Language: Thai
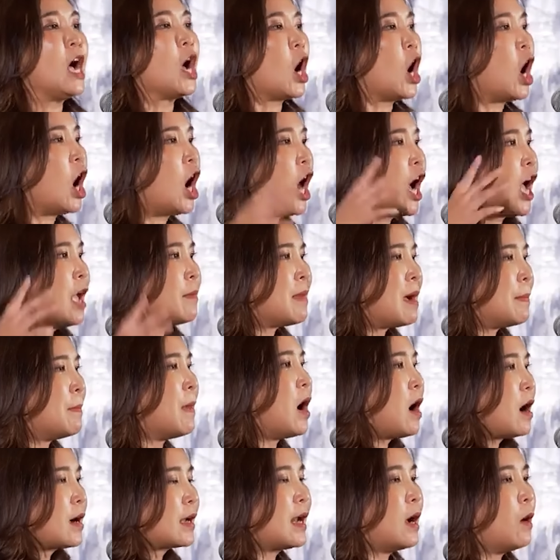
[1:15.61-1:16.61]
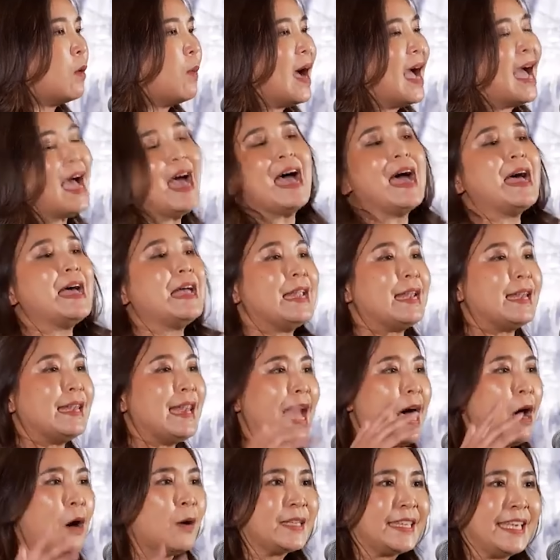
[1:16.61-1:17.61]
คอยมาบอกเราว่า
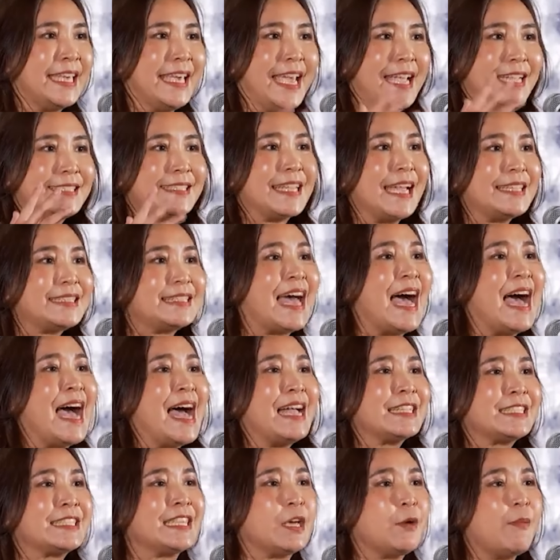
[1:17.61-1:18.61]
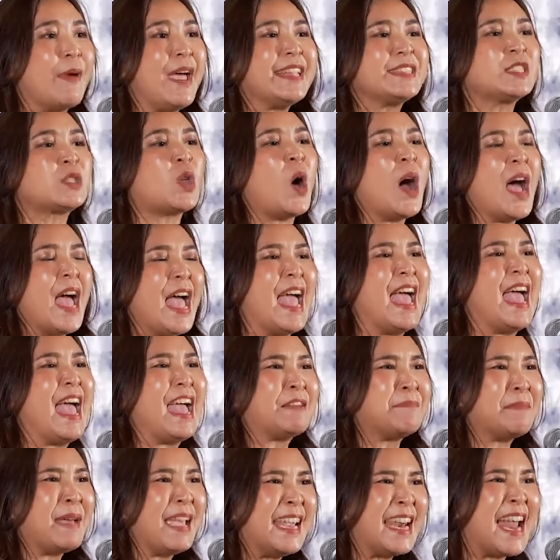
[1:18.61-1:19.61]
เราขีดชะตาชีวิตตัวเอง
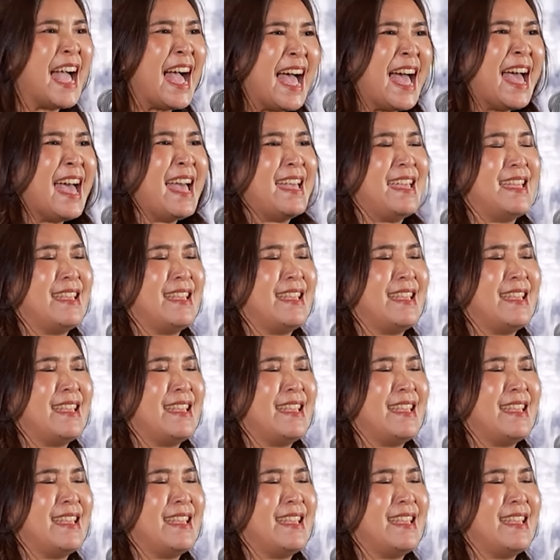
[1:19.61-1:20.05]
ไม่ได้